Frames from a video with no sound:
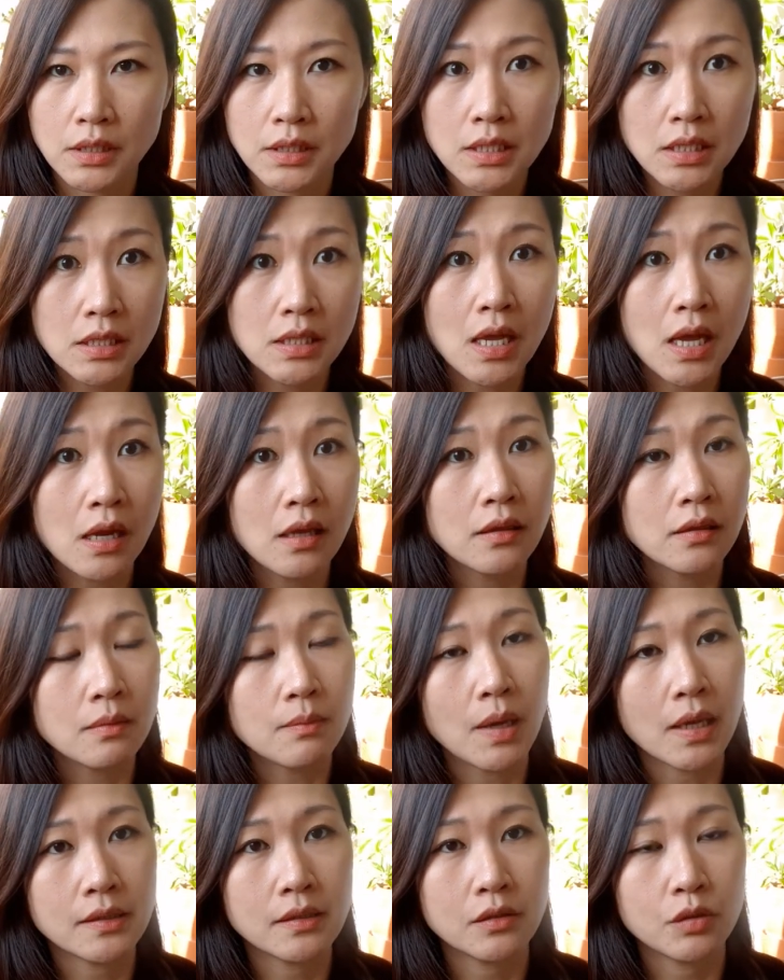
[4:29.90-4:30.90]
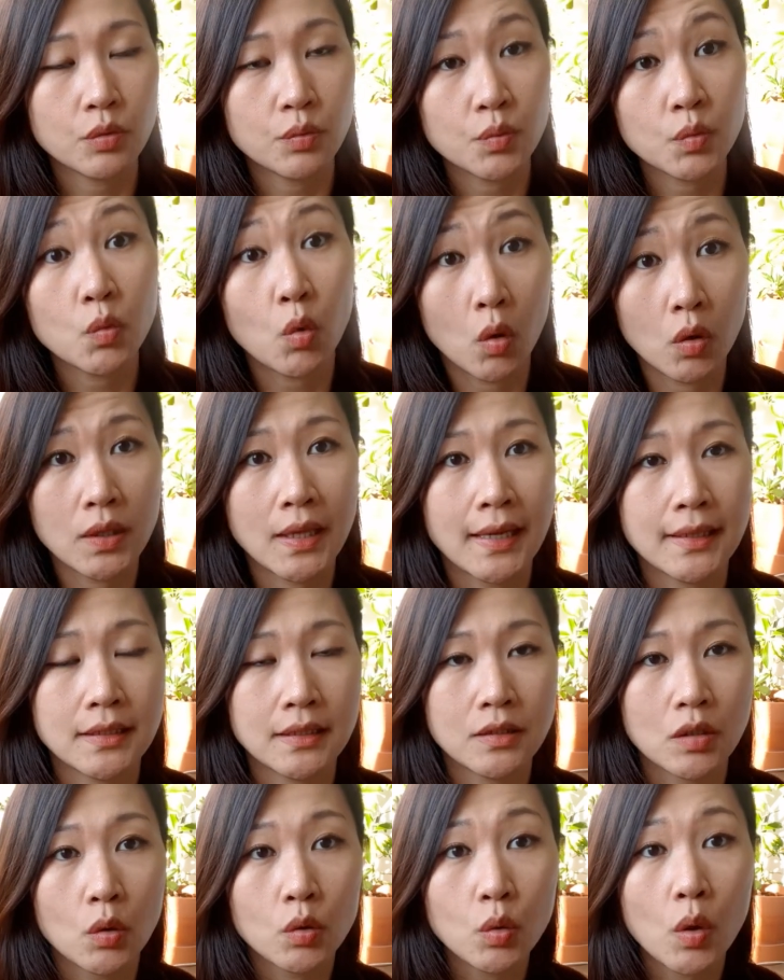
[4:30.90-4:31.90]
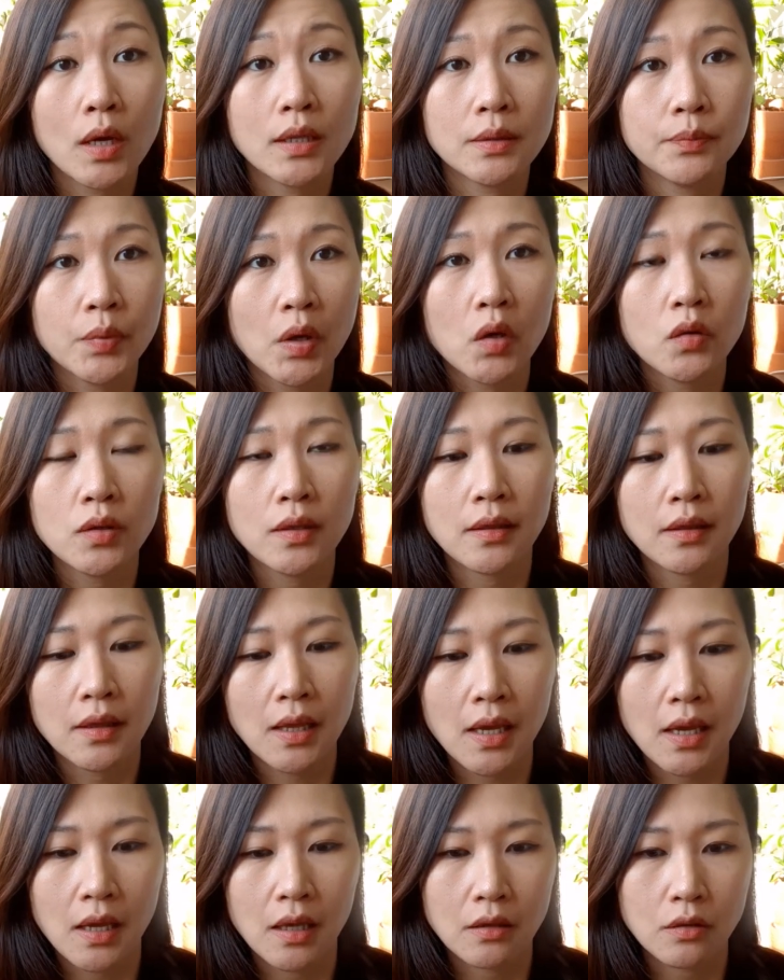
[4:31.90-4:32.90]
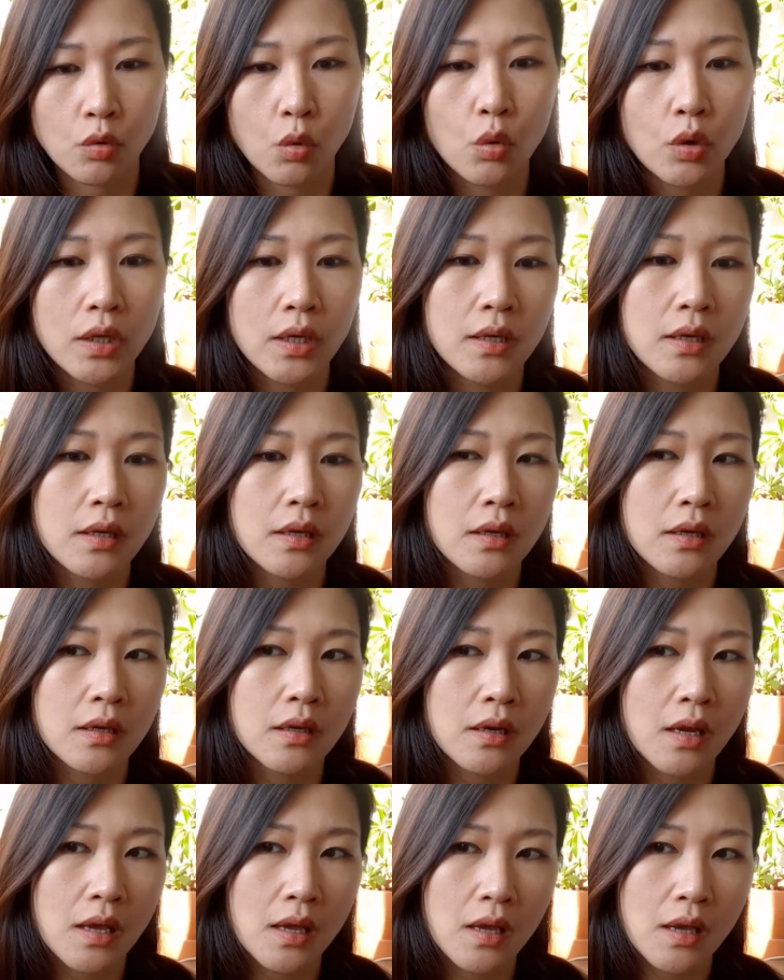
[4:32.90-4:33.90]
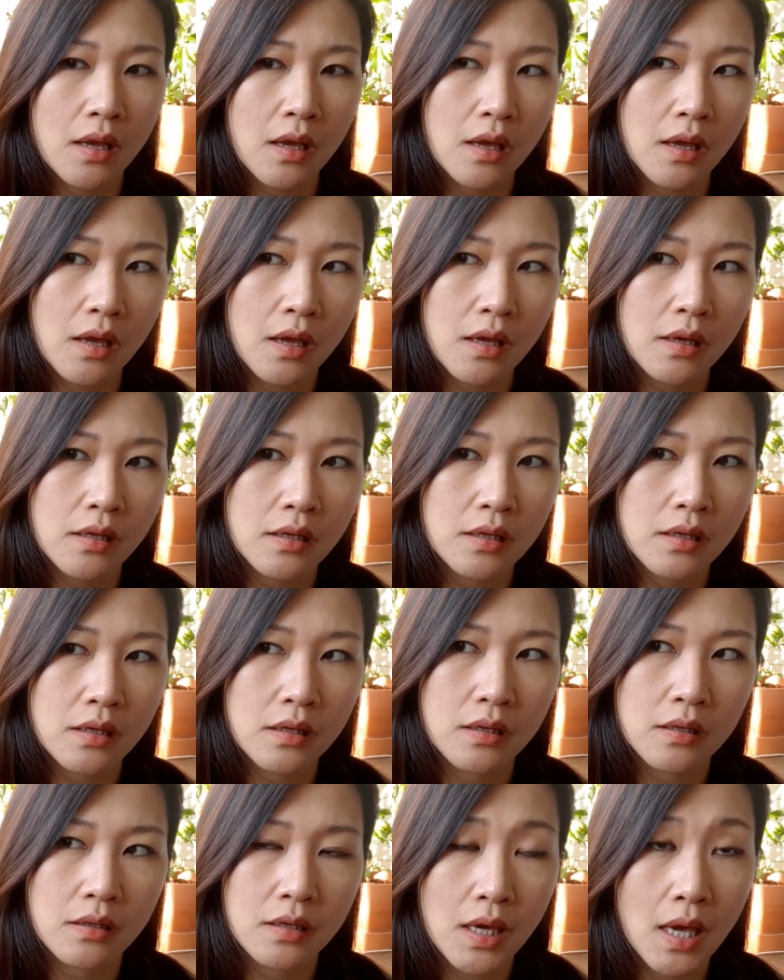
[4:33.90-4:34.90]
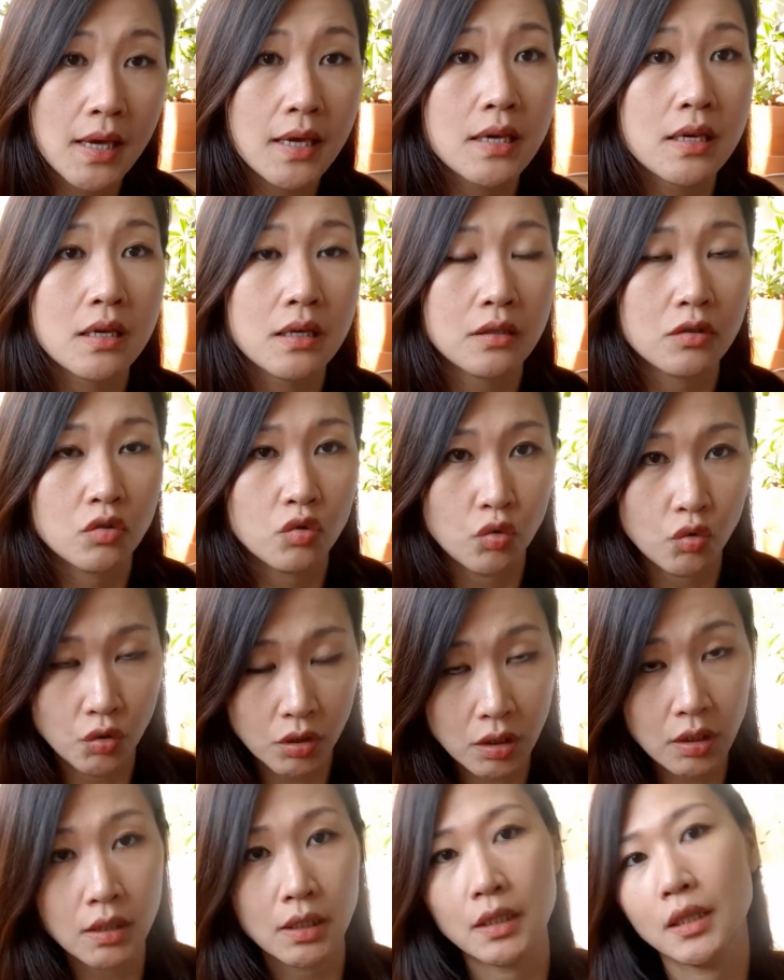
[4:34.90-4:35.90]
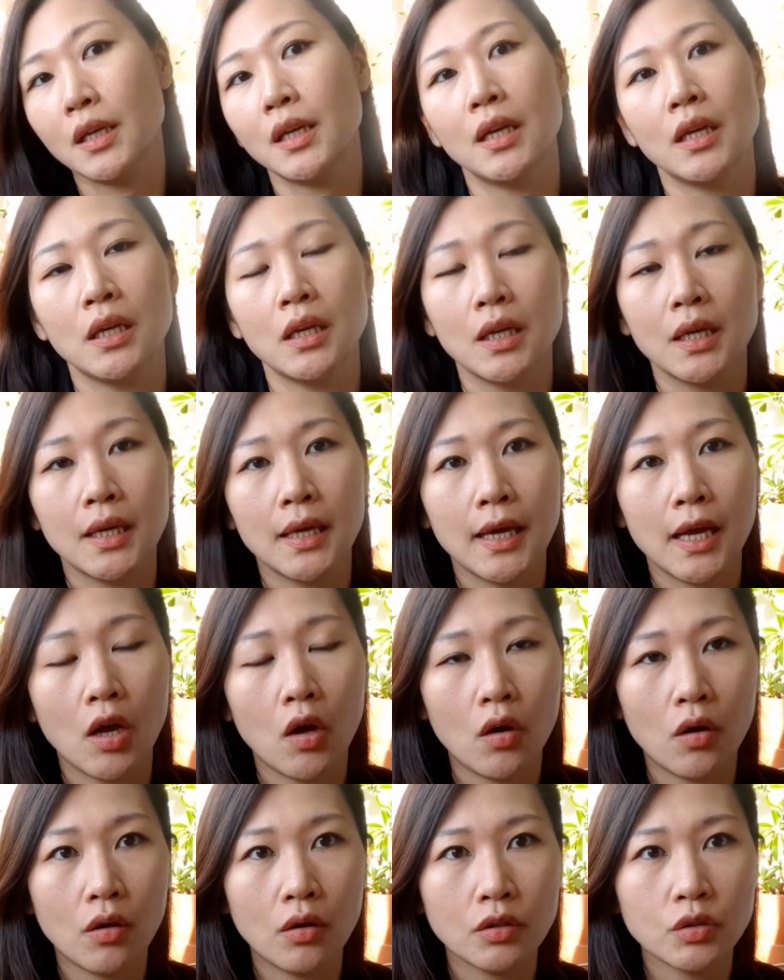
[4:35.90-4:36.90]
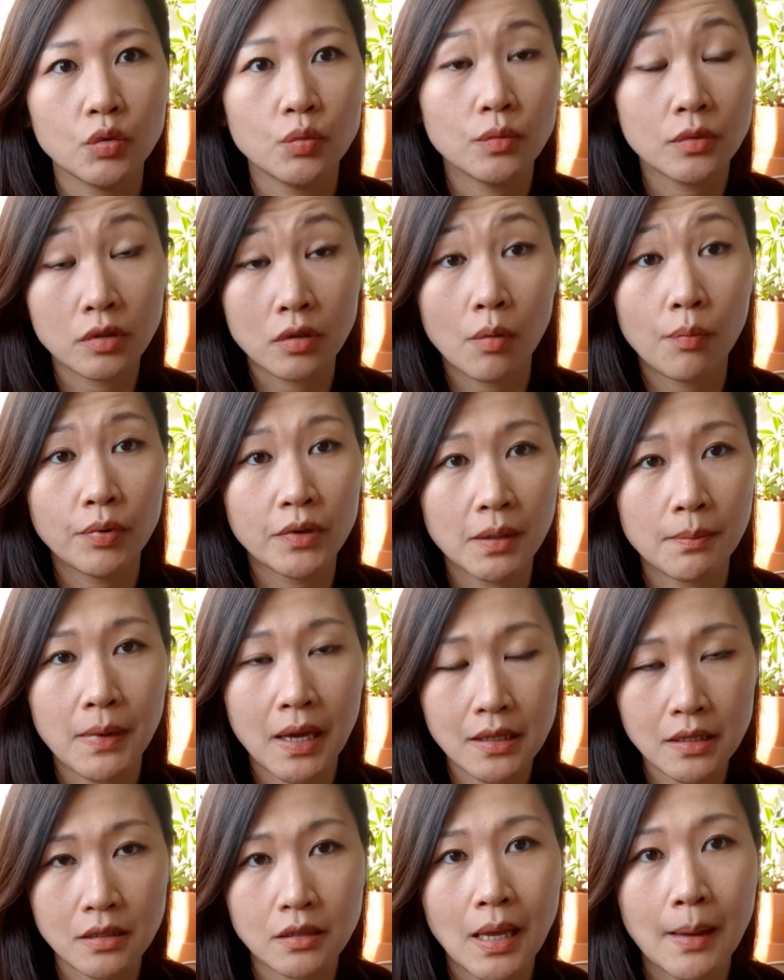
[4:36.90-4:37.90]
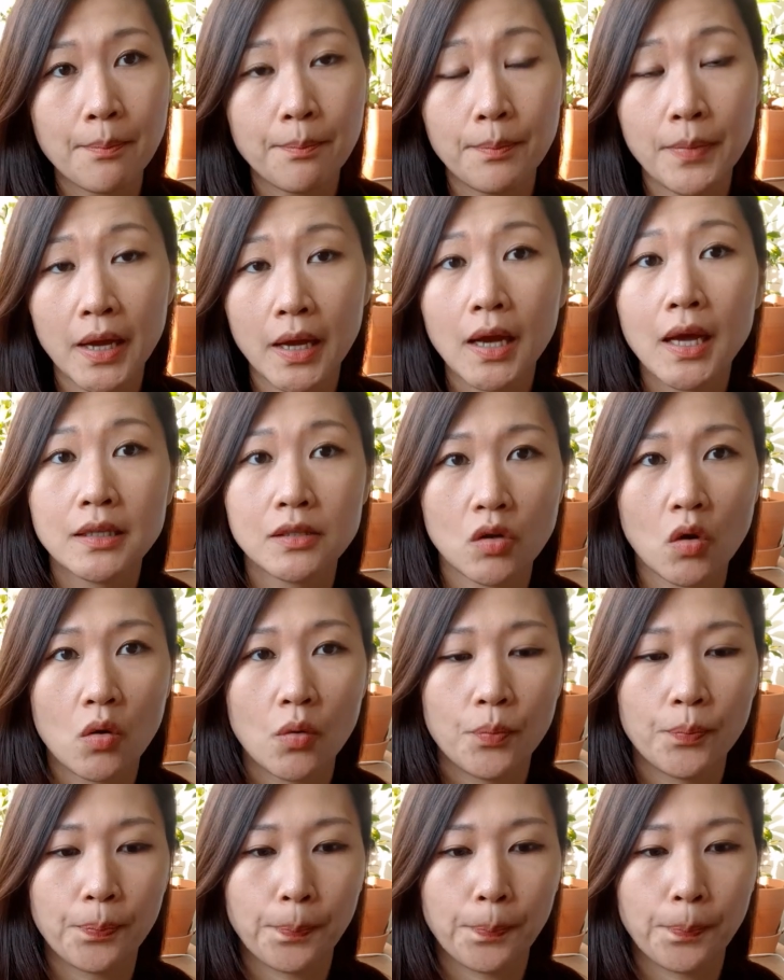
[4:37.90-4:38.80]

찐한 맛을 좀 원하는 선호하는 편인데 독일의 이 케이크류는 어, 좀 그것보다 많이 담백하죠.